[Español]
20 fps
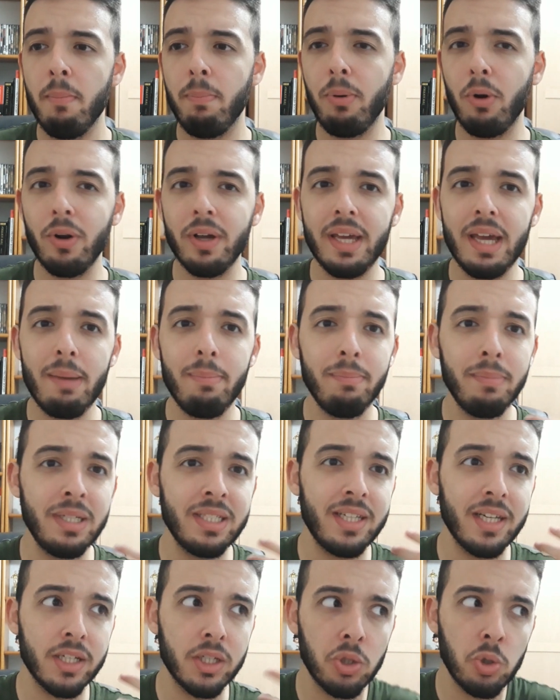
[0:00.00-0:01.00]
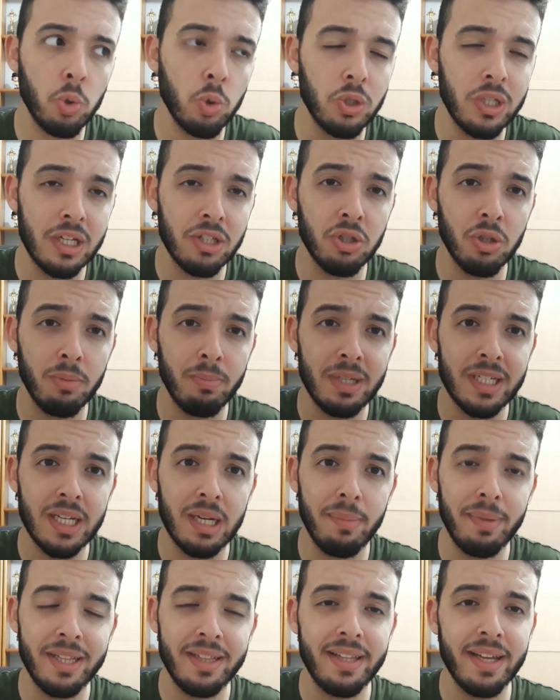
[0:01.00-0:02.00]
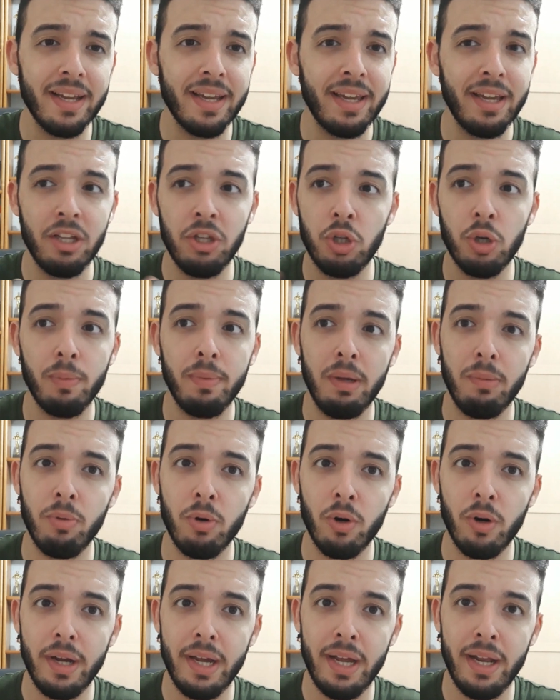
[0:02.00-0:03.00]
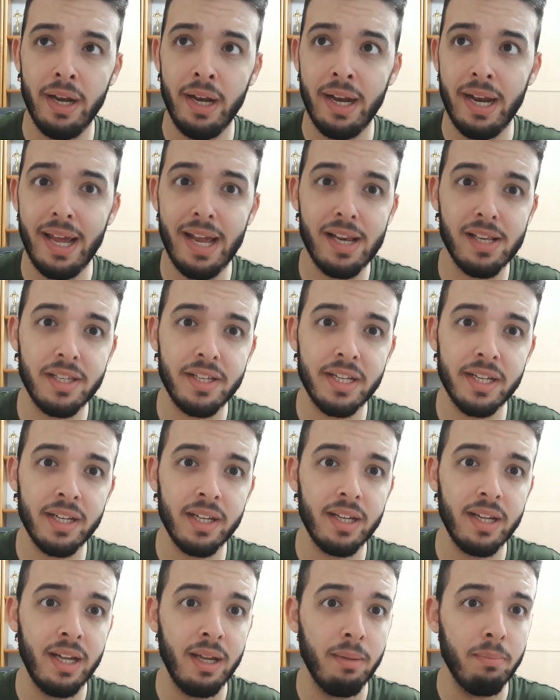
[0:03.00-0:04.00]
Porque mis excusas son básicamente que yo vivo en Elche,